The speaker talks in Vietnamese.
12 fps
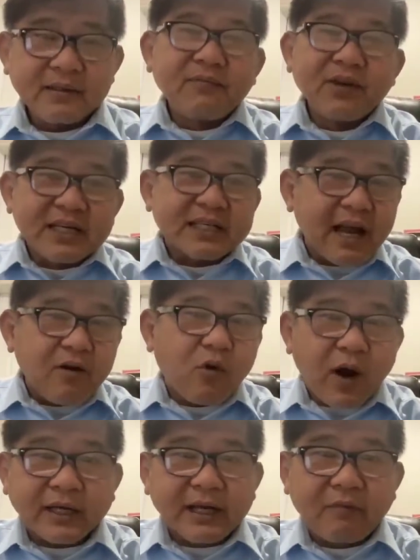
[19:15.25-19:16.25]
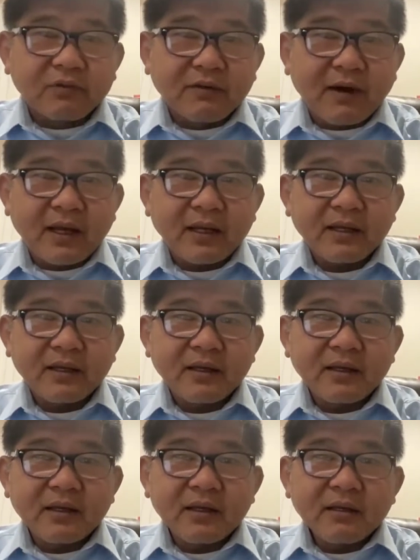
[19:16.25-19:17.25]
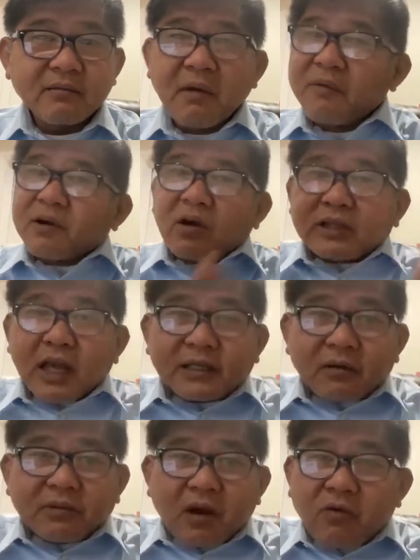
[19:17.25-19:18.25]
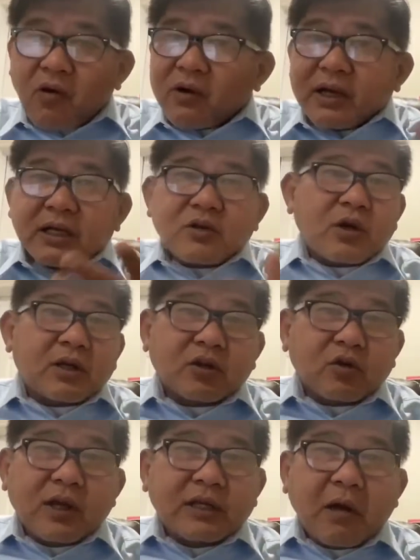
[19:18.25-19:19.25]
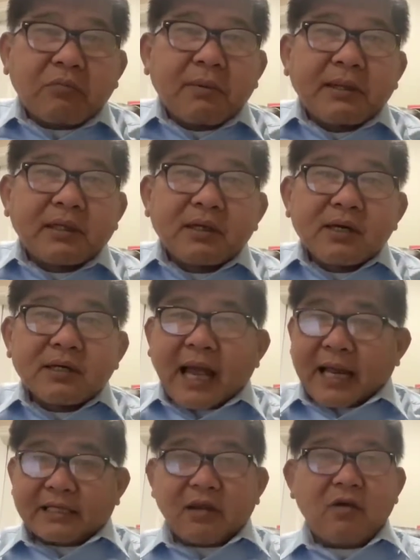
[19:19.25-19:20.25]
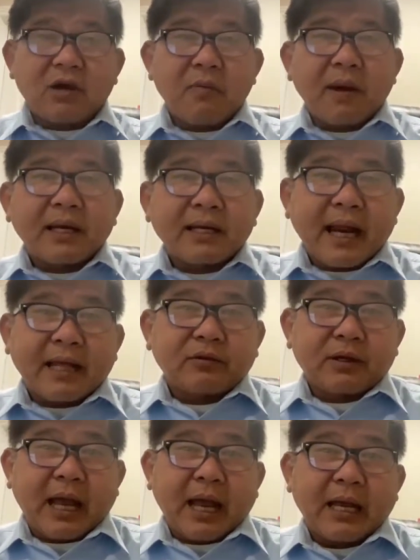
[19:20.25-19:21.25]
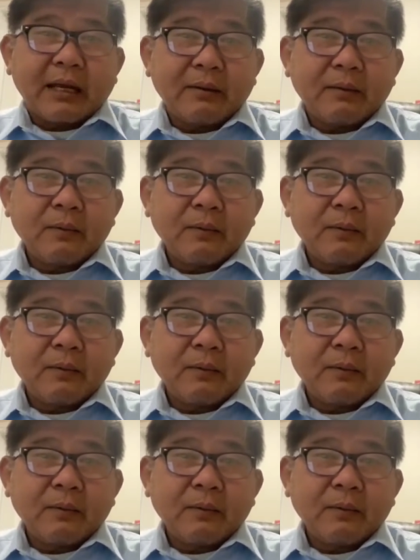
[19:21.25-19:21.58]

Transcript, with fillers: nhưng vì sao cô hành động như vậy bởi vì có thể trong đầu cô nghĩ cái chuyện đó tôi hành động là bình thường cả xã hội không ai lên án tôi cả